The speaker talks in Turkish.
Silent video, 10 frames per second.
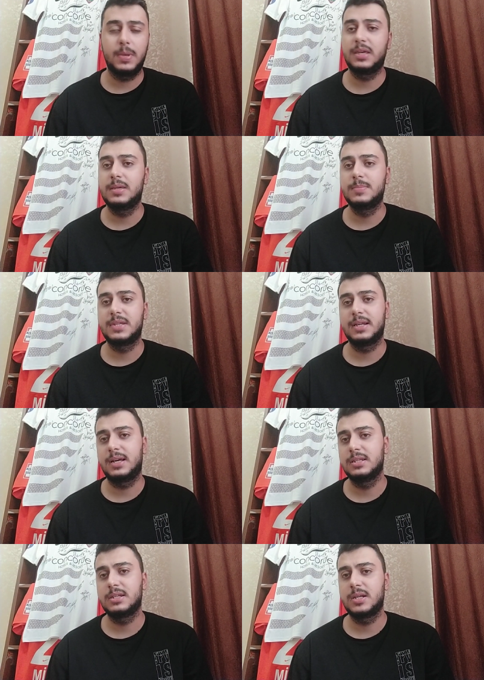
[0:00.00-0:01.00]
pek kimsenin
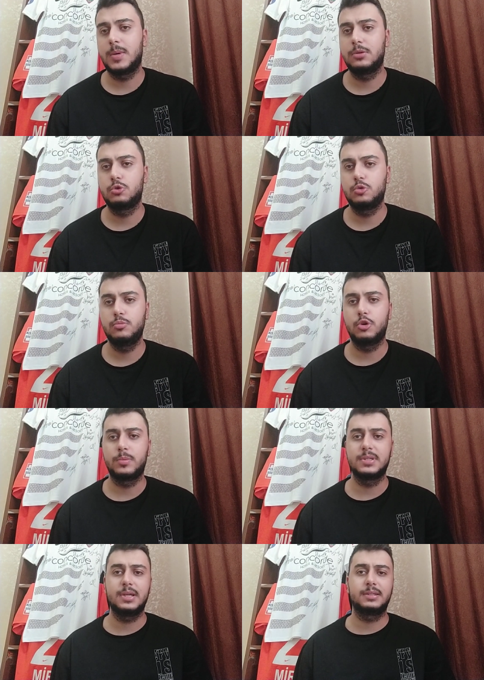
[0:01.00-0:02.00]
kalacağını ben
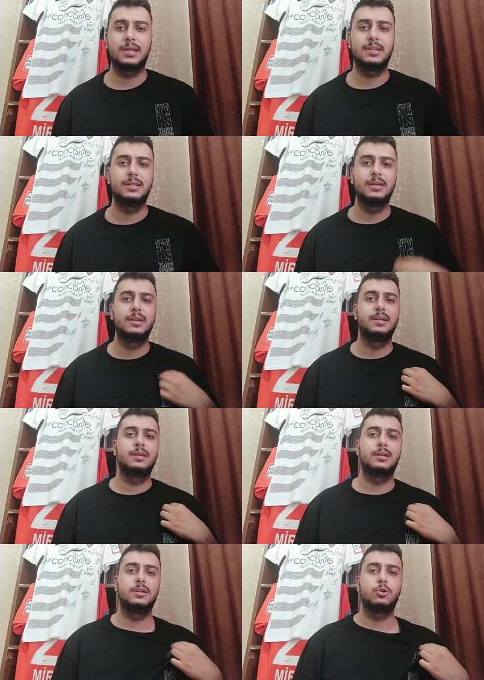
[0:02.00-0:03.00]
düşünmüyorum ki zaten
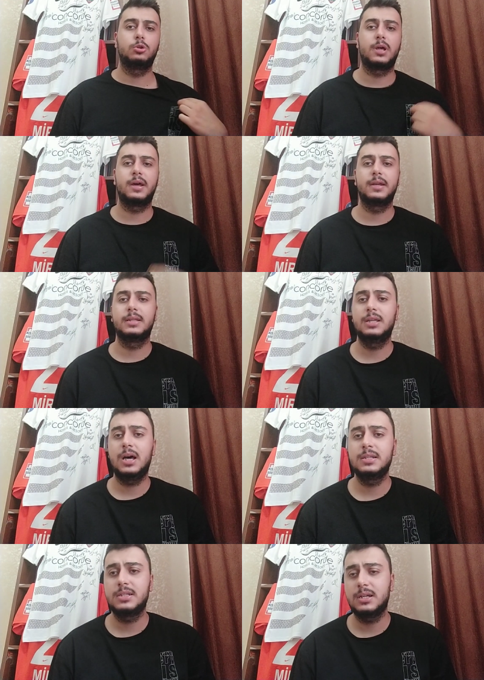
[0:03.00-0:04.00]
e, yollar ayrıldı.
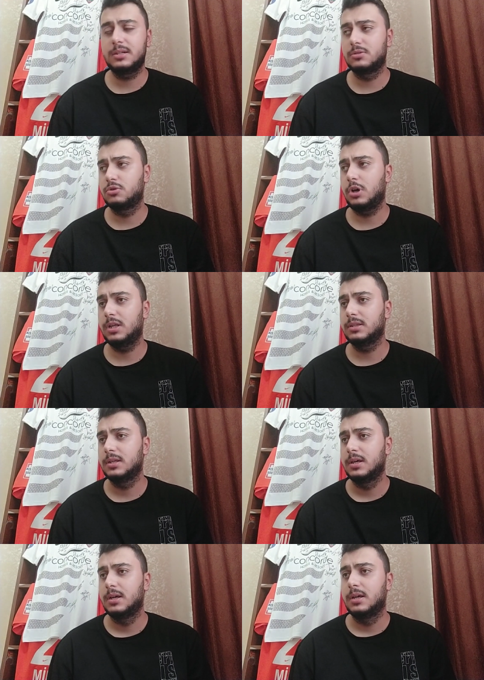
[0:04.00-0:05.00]
Ancak şu an
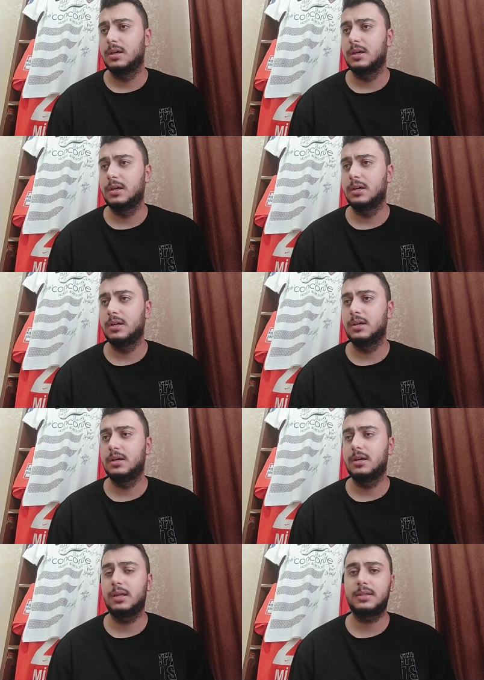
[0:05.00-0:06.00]
e,
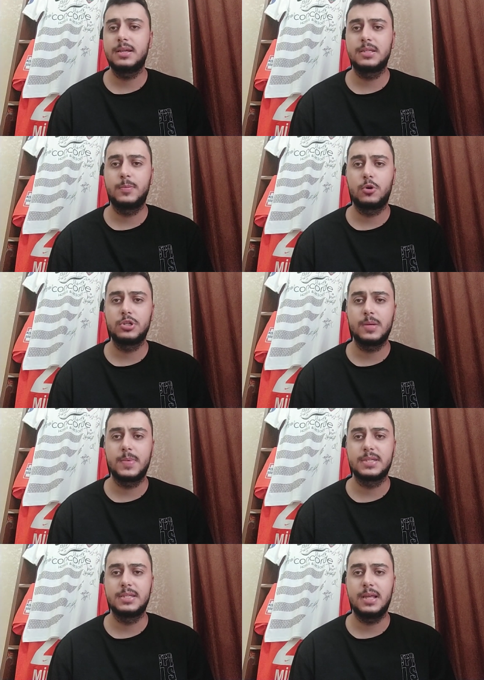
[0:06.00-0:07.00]
Hatay Spor
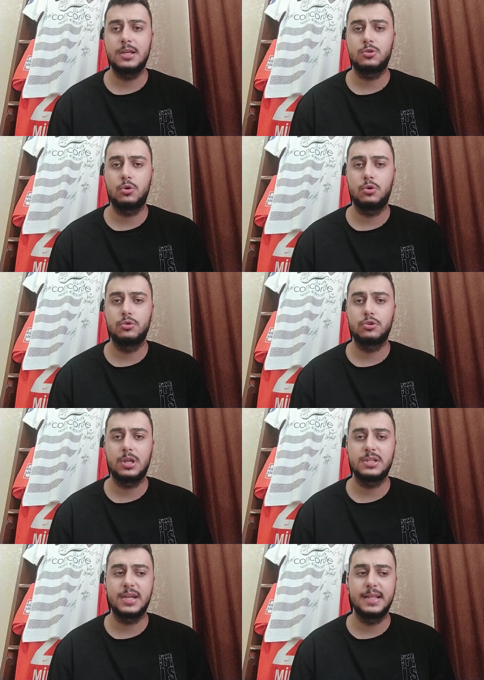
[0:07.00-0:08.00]
cephesinden çok
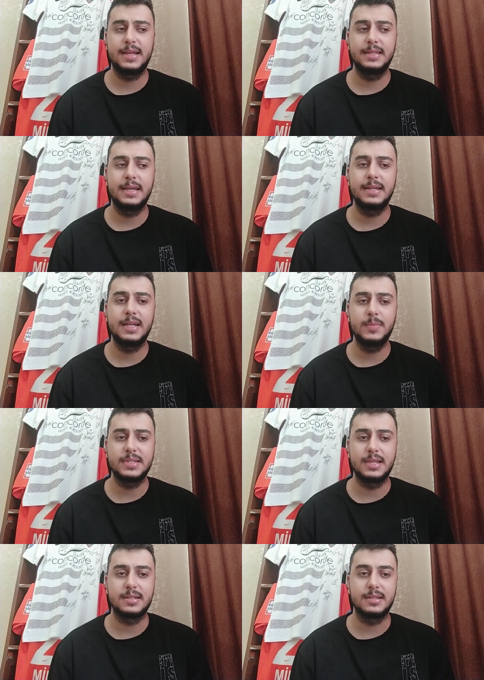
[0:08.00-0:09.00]
konuşulan şeylere değinelim
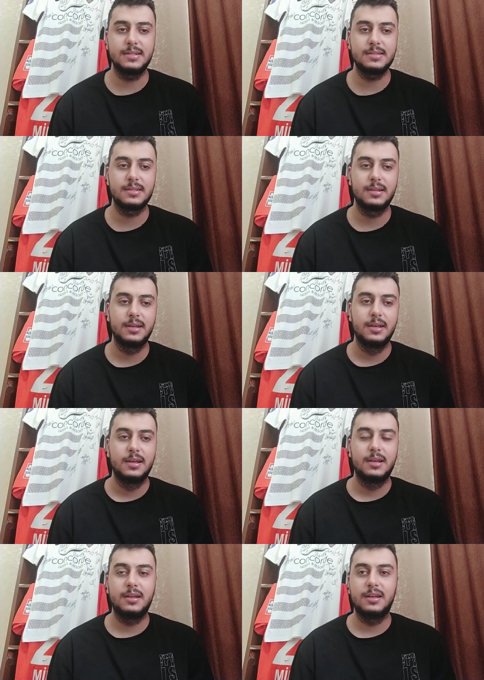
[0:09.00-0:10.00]
isterseniz.
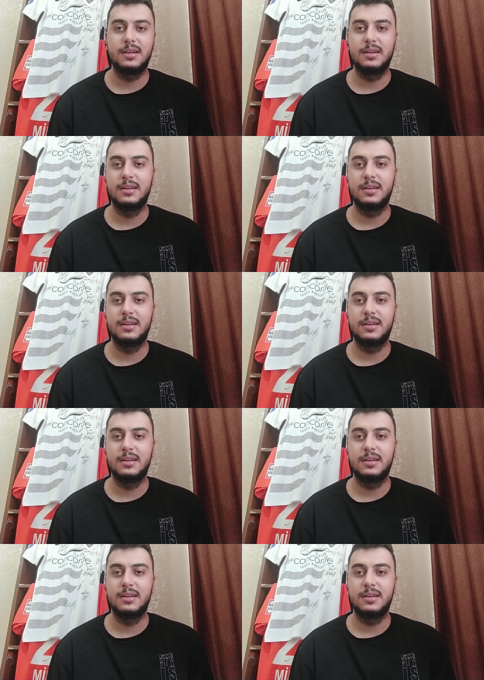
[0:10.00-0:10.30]
E,